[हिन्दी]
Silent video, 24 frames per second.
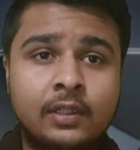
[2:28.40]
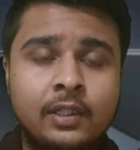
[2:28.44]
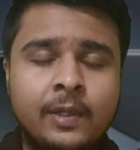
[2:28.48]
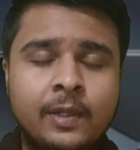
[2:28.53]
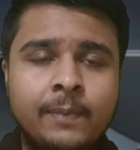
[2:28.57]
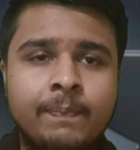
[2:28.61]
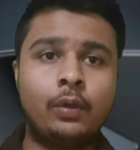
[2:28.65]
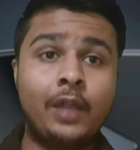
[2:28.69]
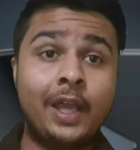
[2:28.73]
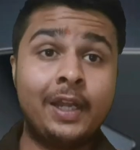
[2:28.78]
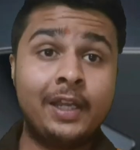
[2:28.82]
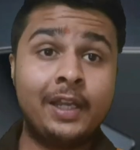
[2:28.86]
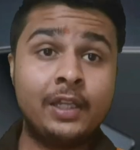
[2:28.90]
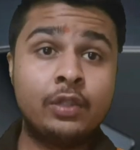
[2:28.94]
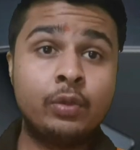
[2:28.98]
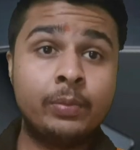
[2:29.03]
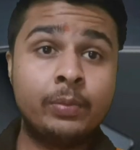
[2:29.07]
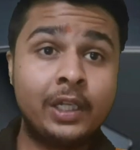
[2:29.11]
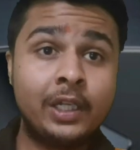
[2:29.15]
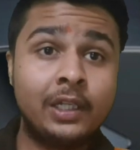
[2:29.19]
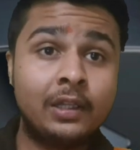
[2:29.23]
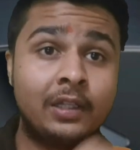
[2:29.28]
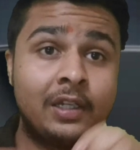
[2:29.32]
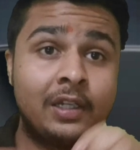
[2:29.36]
की तो यार ये जो
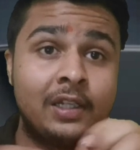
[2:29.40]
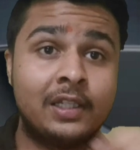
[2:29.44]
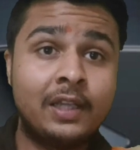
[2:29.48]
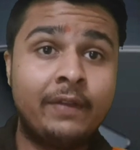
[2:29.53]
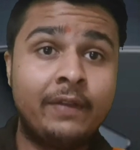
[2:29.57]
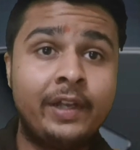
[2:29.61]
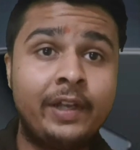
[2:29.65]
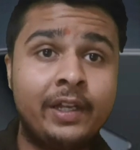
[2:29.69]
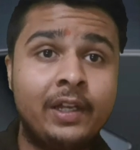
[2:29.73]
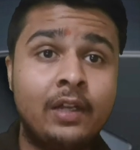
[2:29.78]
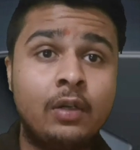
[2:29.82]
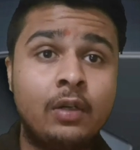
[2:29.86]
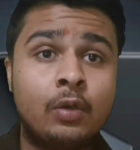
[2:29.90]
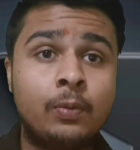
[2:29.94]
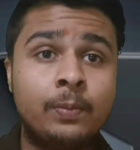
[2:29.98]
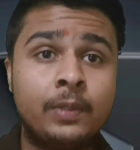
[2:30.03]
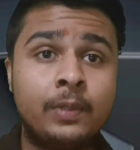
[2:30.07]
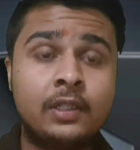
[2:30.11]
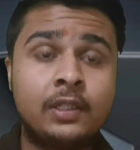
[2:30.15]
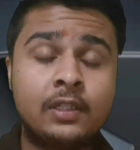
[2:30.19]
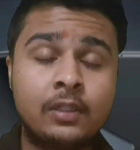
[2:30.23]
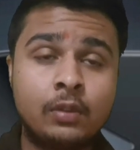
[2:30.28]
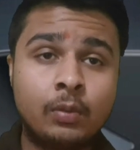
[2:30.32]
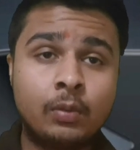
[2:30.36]
मेरी थ्री की
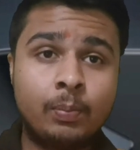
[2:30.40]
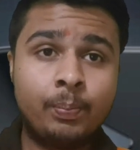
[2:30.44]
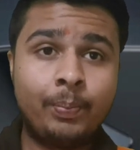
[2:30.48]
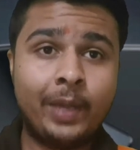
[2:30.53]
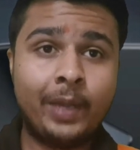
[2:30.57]
रुपीज़ इसकी जो